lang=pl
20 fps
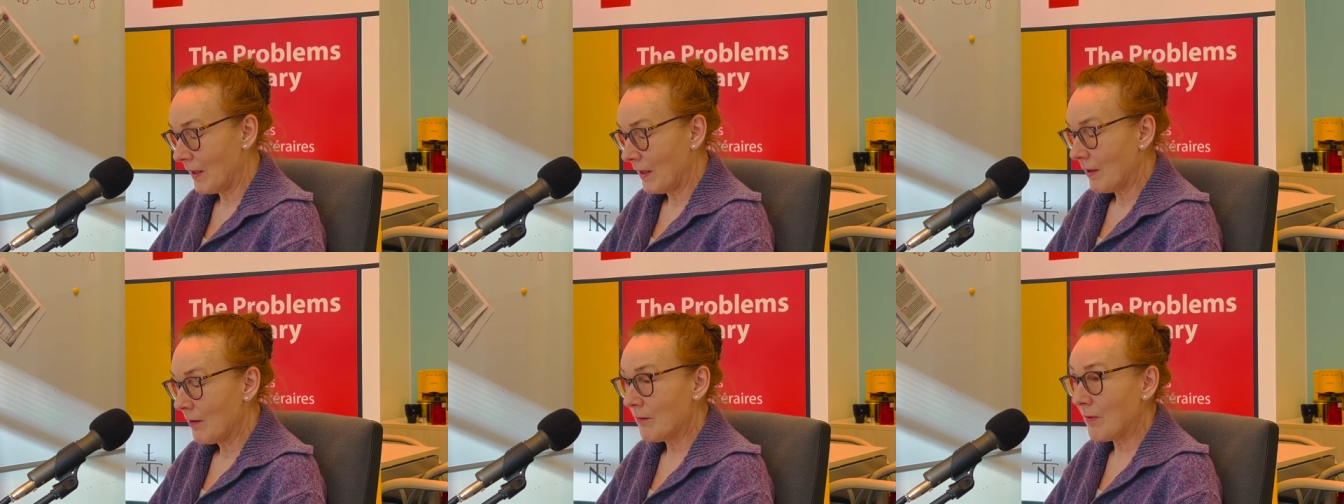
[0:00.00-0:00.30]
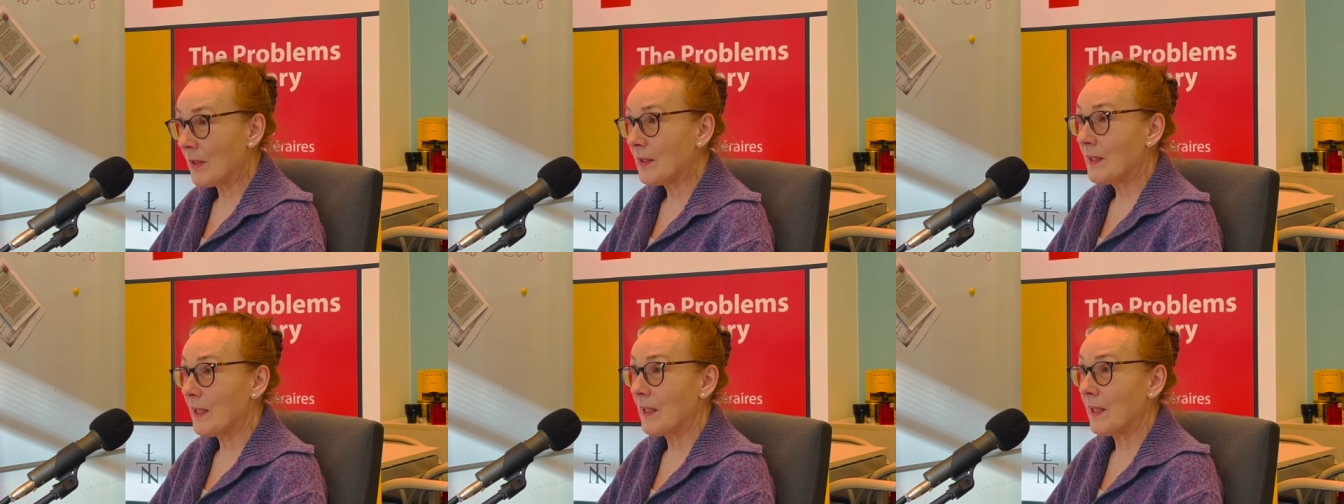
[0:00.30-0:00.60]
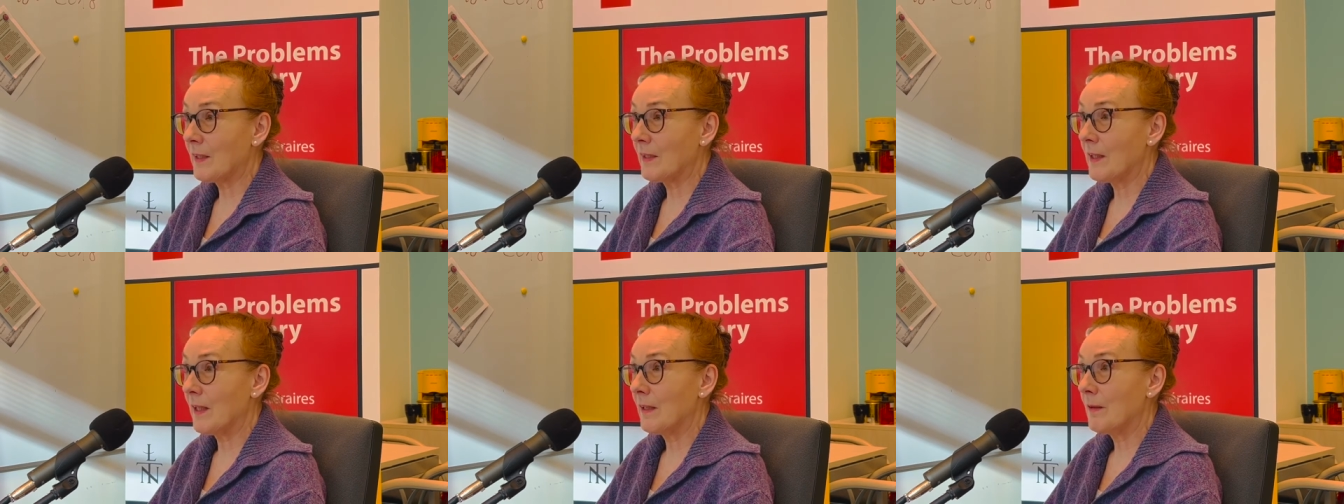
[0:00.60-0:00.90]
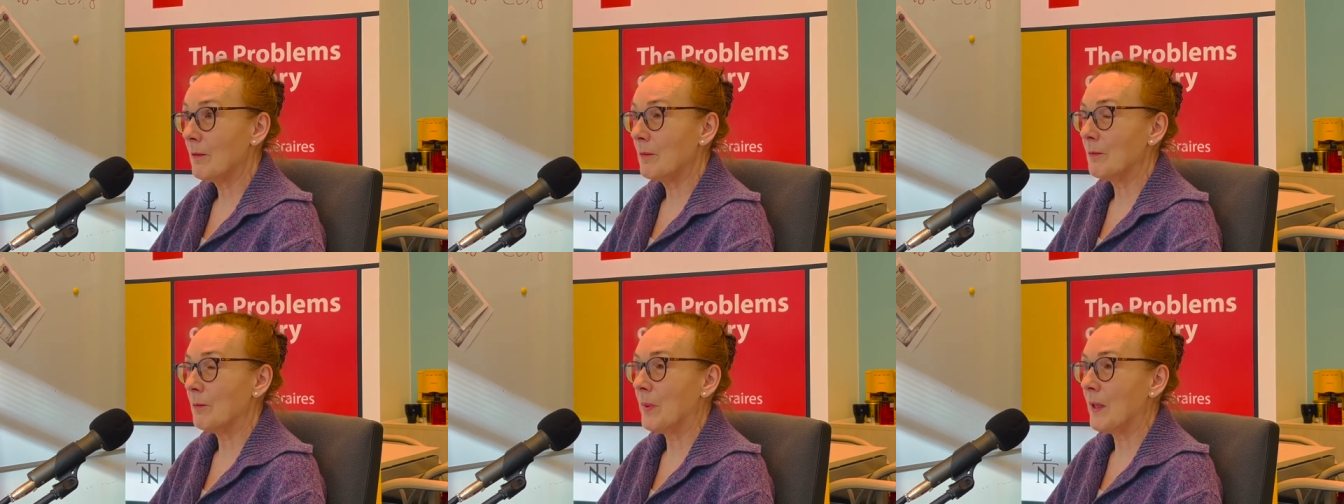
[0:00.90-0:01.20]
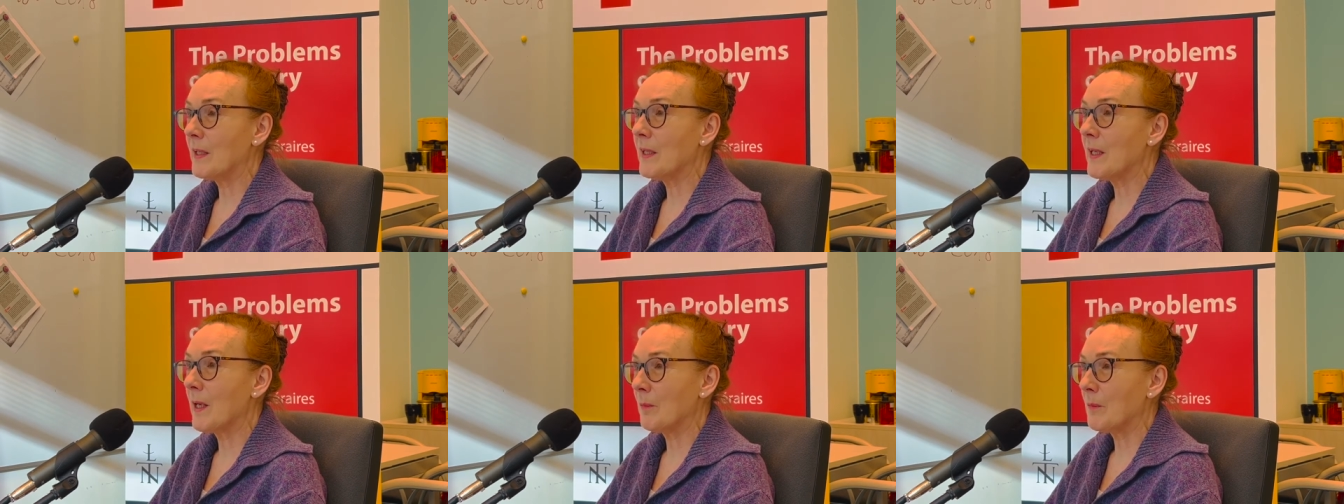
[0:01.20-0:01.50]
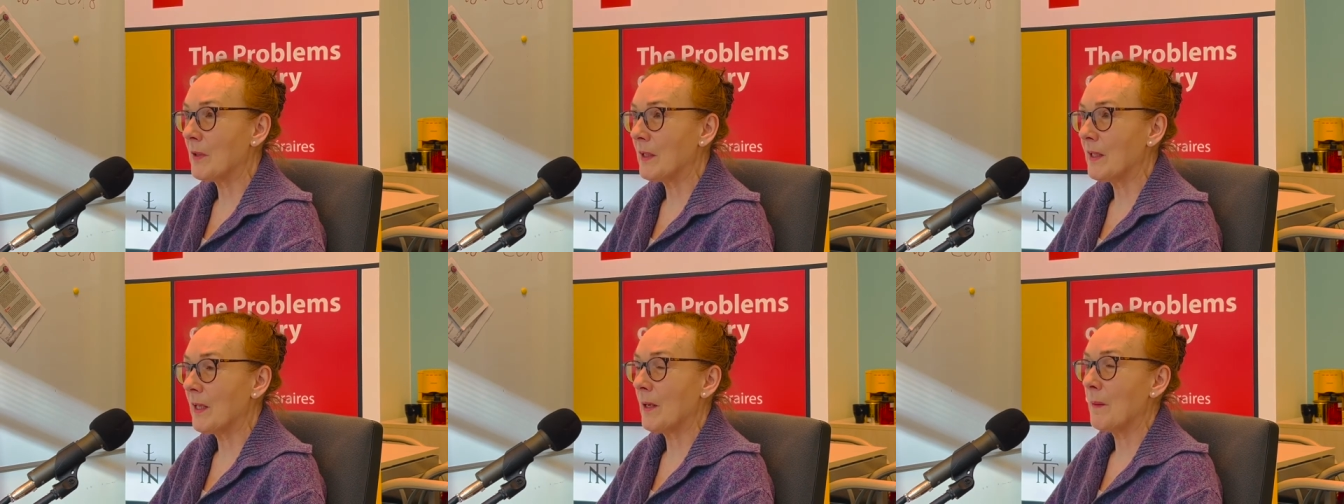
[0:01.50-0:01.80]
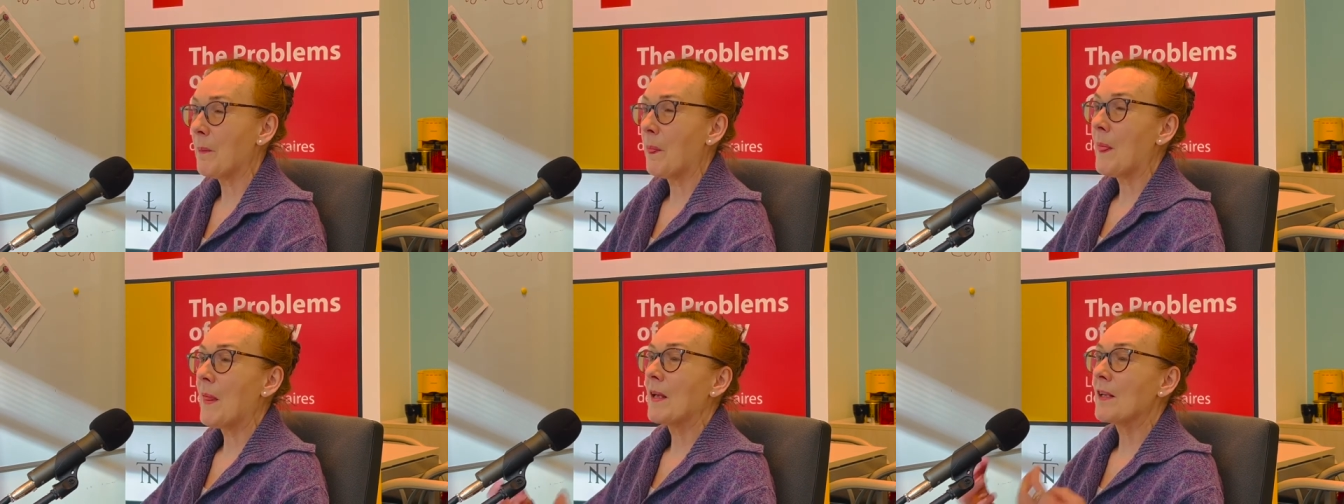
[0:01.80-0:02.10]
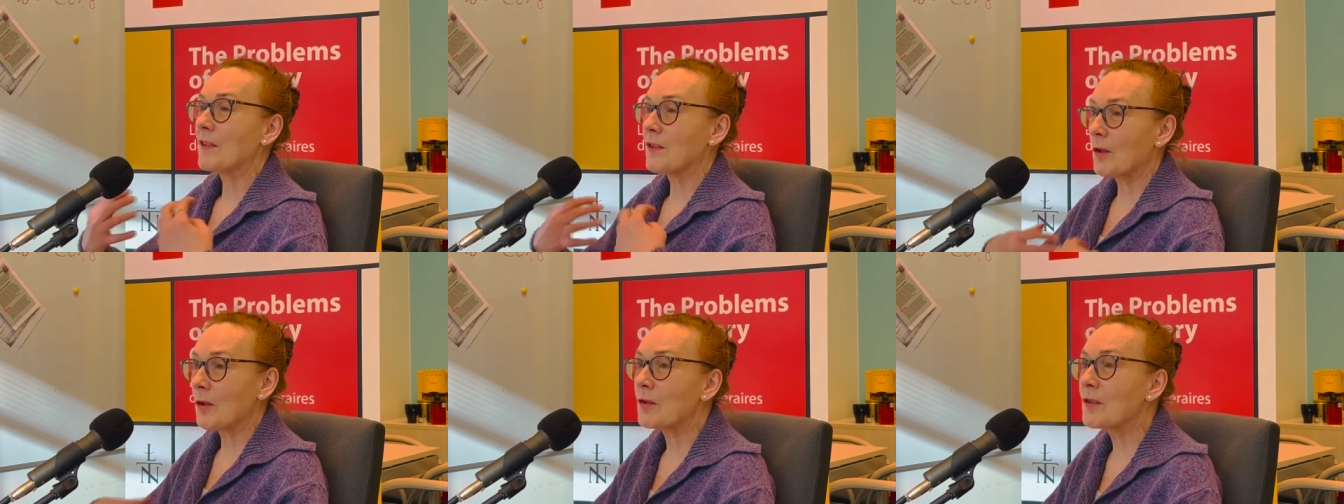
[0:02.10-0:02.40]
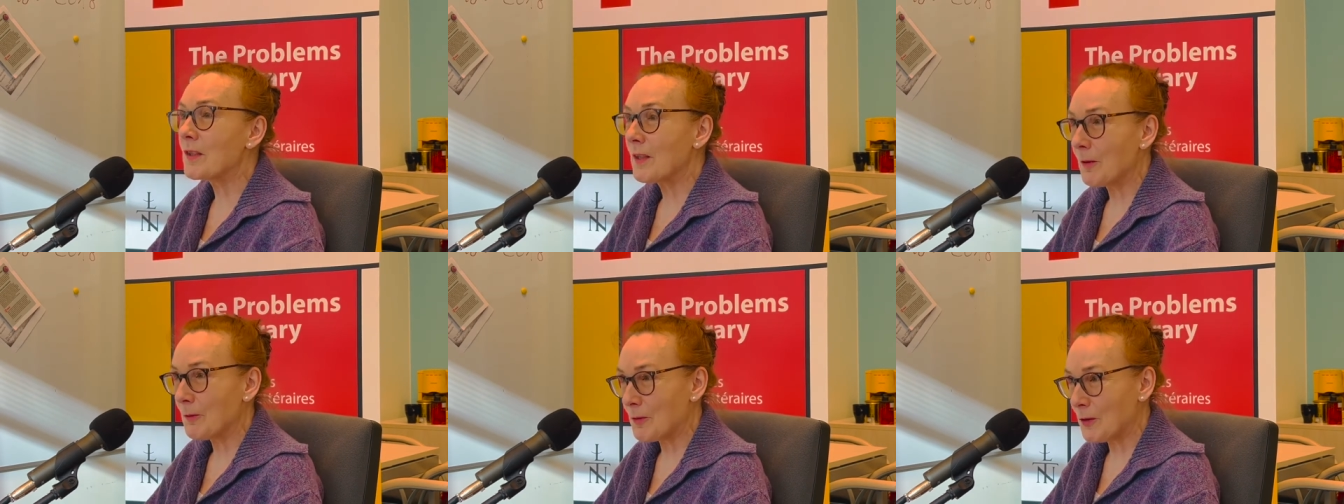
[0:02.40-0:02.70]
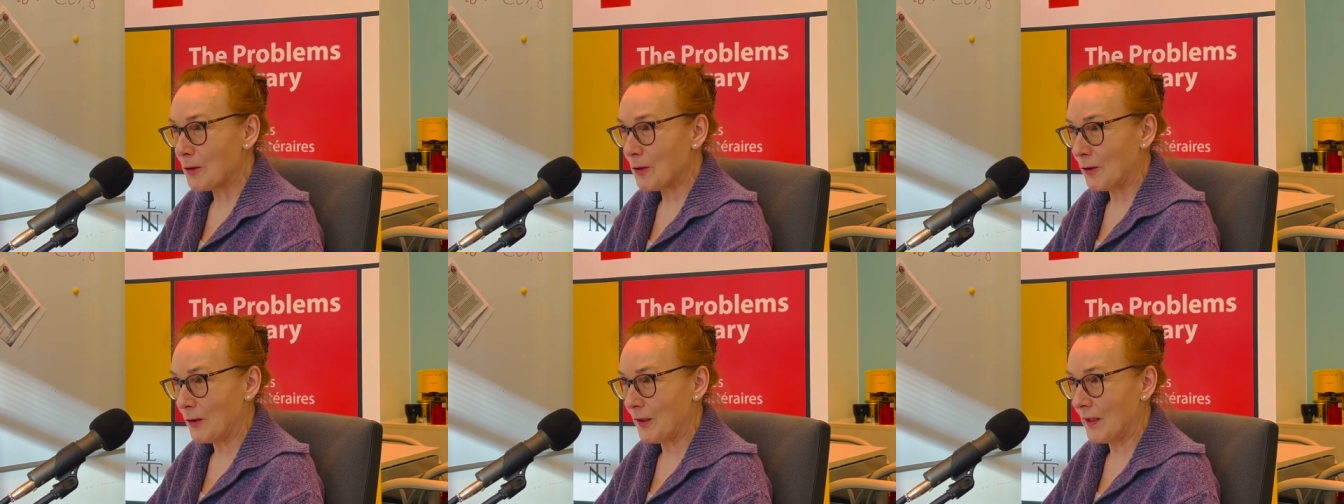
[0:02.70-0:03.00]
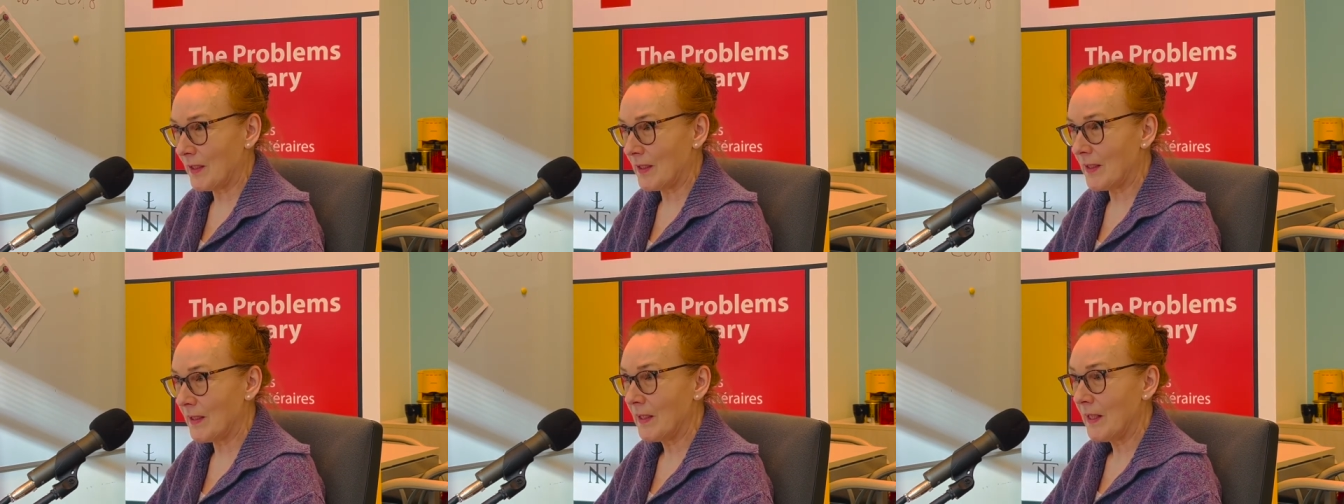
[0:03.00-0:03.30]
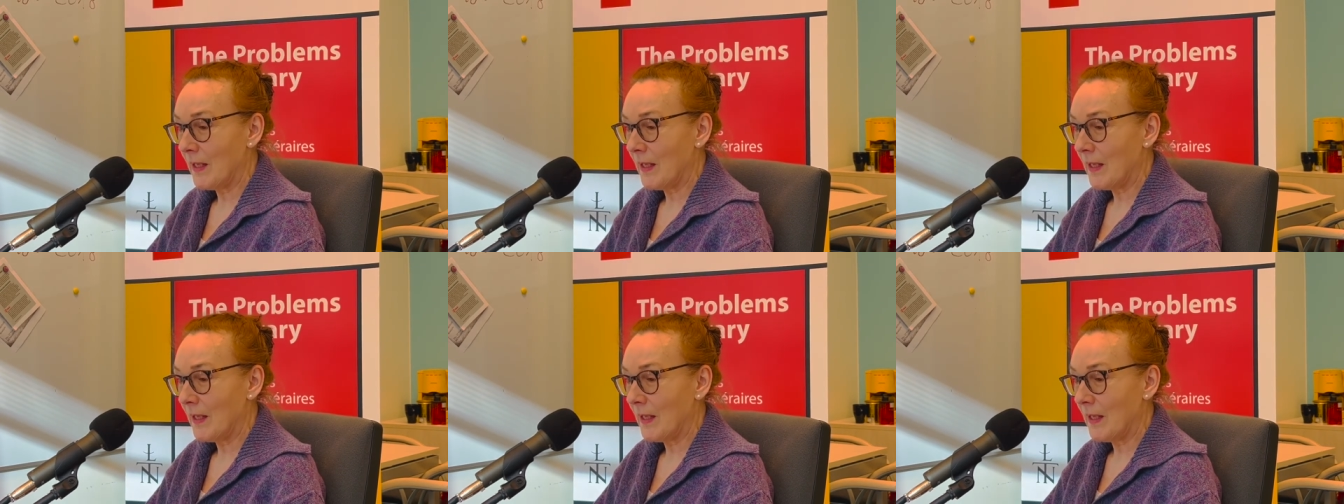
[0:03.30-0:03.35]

Waltera de Beniamina został z kolei